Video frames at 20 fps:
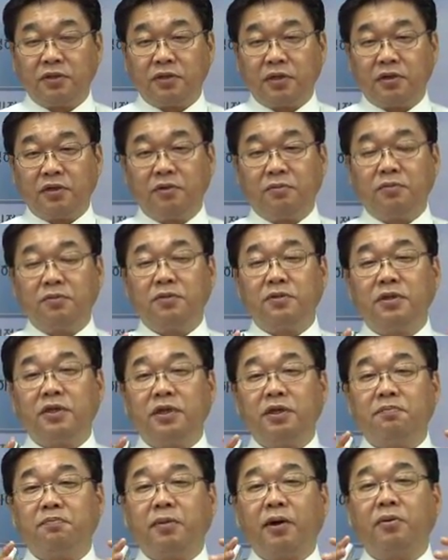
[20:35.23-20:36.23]

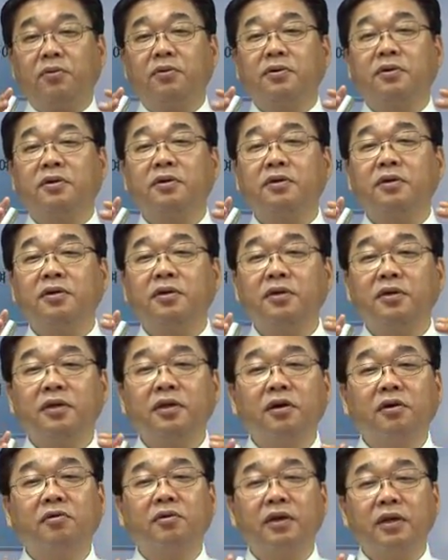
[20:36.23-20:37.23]
여러분들이 바로 그
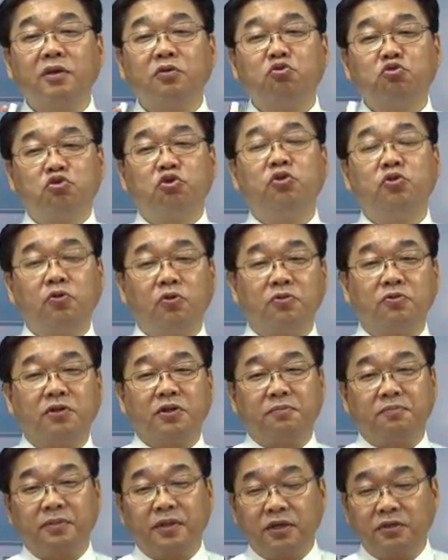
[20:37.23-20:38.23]
역할의
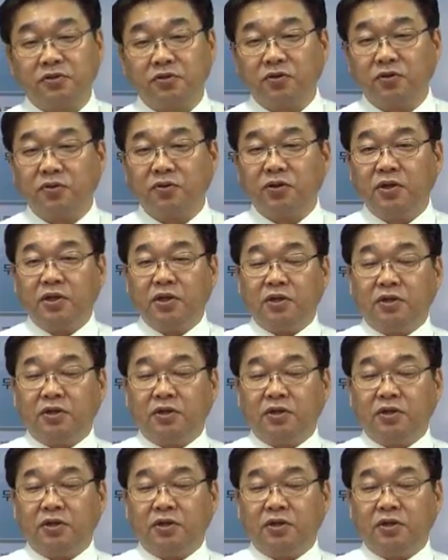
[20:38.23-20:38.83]
주인공들입니다. 그죠?